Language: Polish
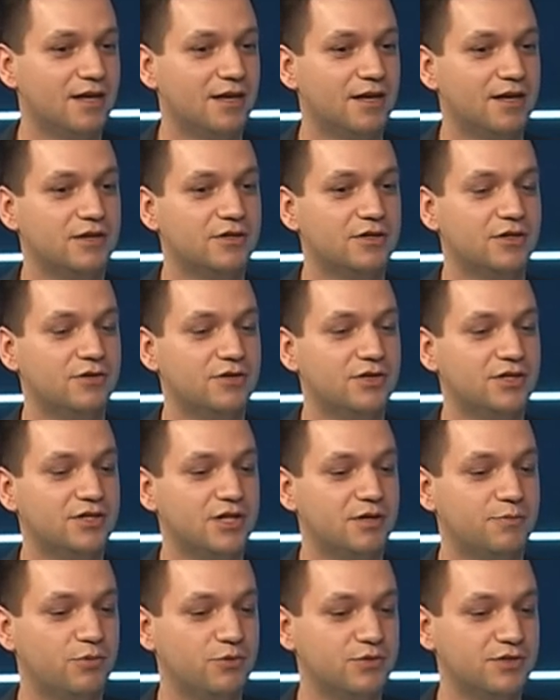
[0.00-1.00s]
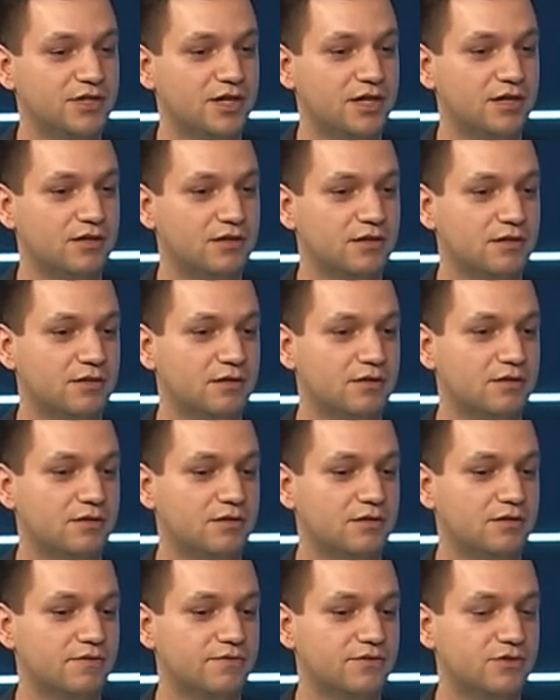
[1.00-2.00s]
No i dzień później,
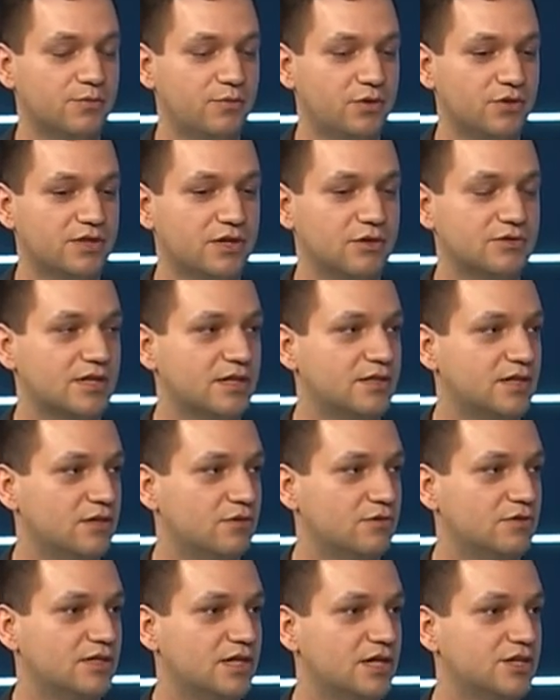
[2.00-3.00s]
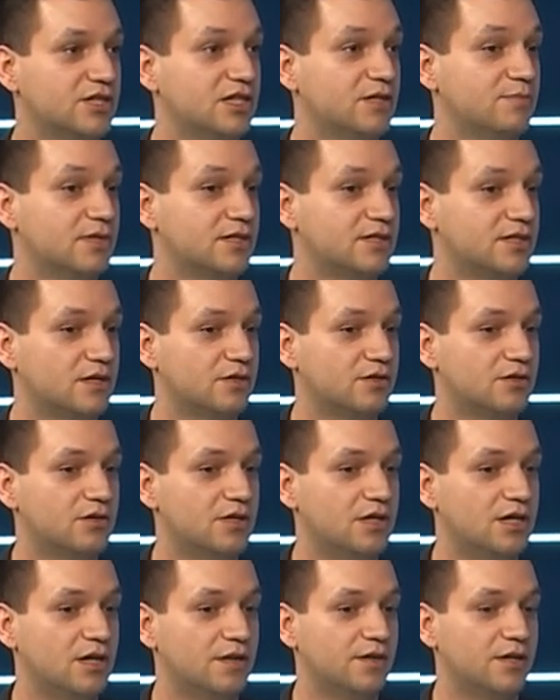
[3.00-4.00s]
w sobotę, ostatniego dnia, 17
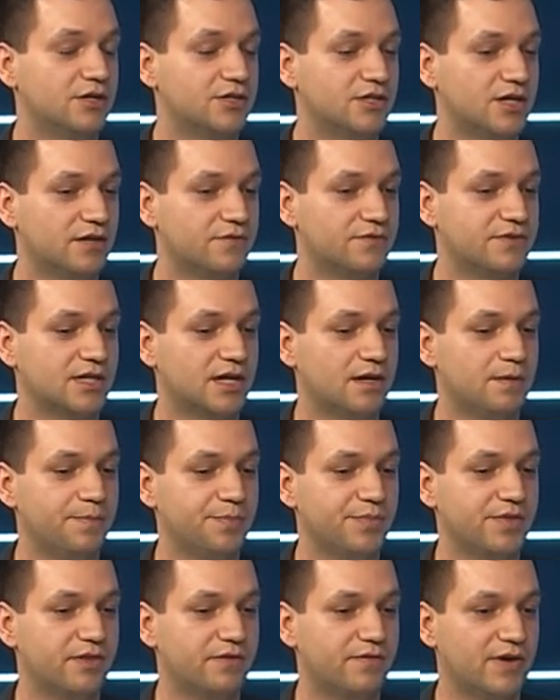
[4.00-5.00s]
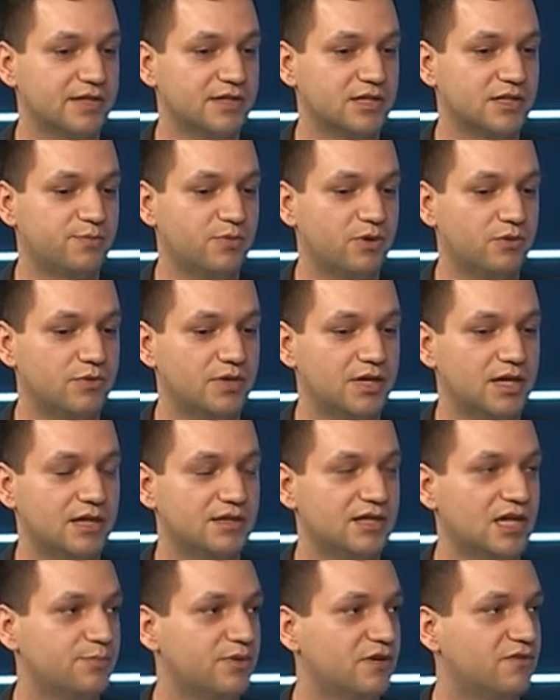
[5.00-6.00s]
czerwca, dwa zespoły,
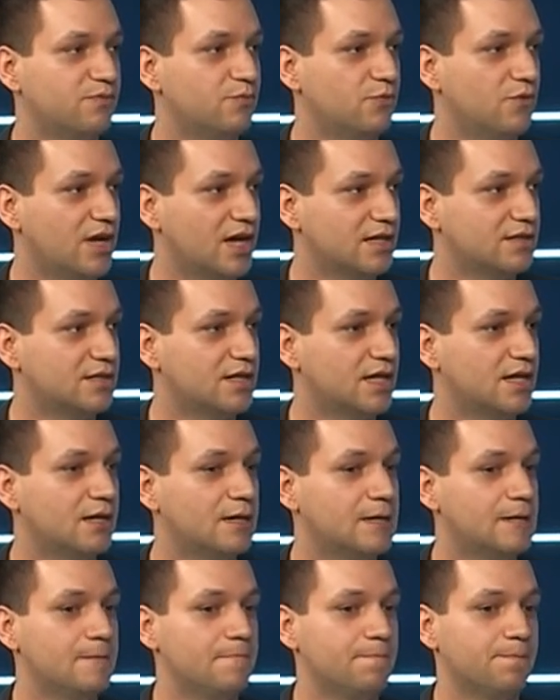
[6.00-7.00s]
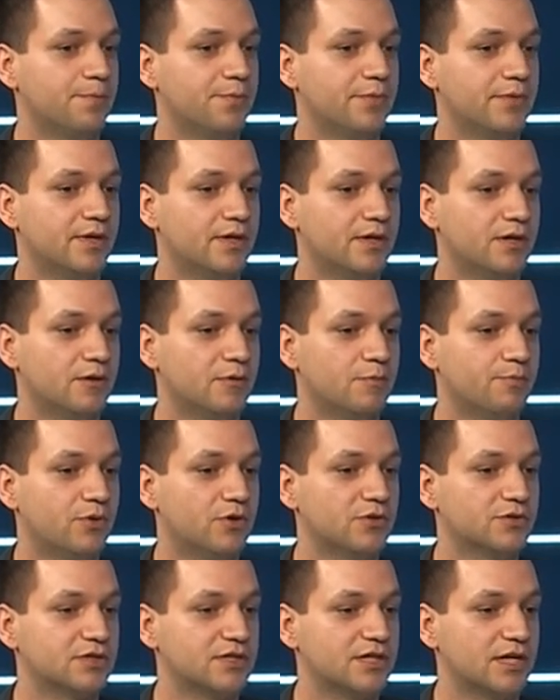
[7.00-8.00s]
najpierw najpierw Mulatte, mm,
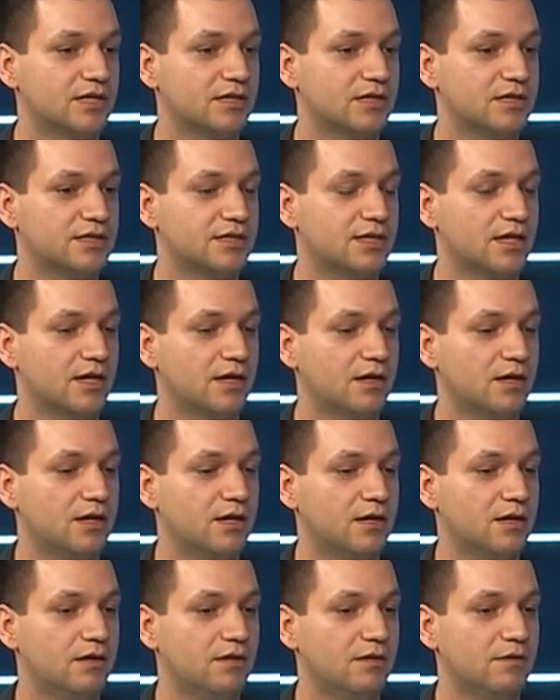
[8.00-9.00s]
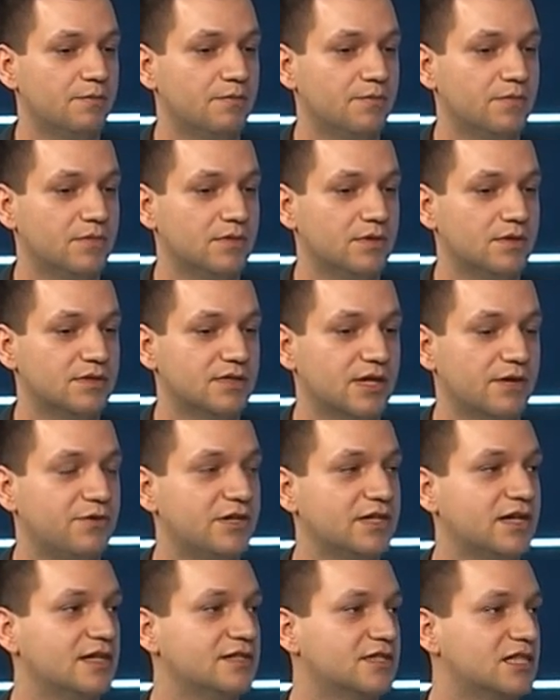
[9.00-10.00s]
polski artysta mm, z
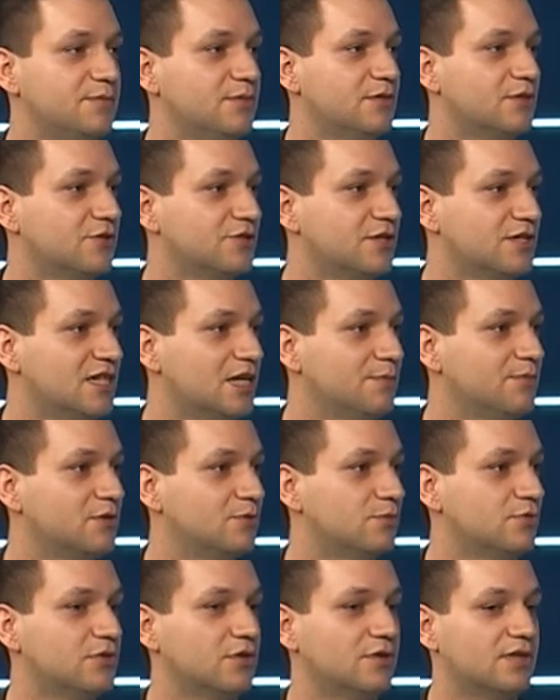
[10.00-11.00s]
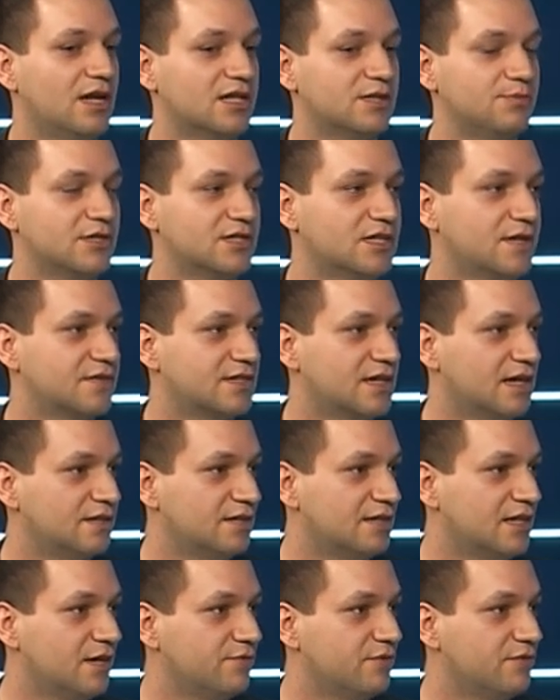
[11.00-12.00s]
afrykańskimi korzeniami, który od lat mieszka w
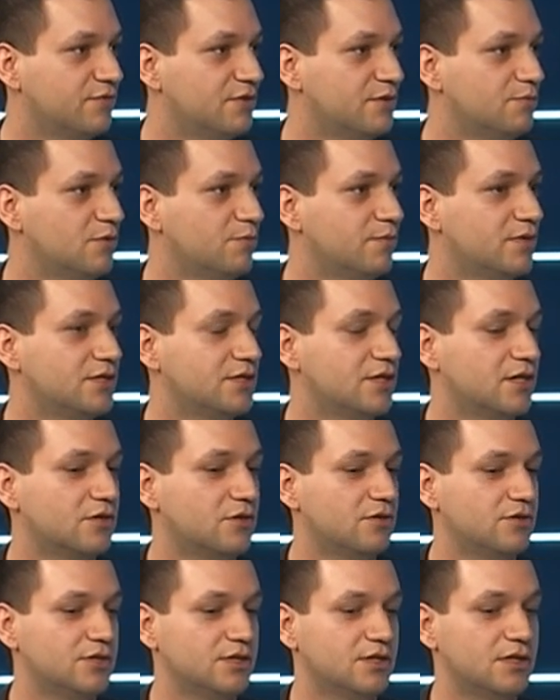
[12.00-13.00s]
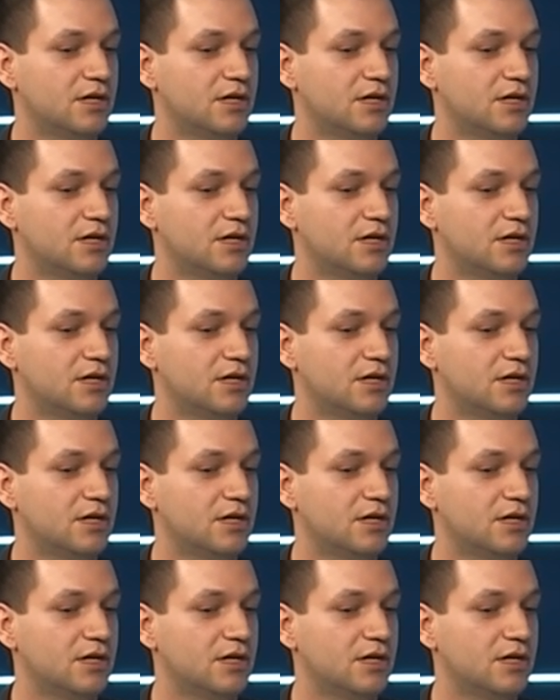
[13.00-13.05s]
Skandynawii, w tym momencie kończy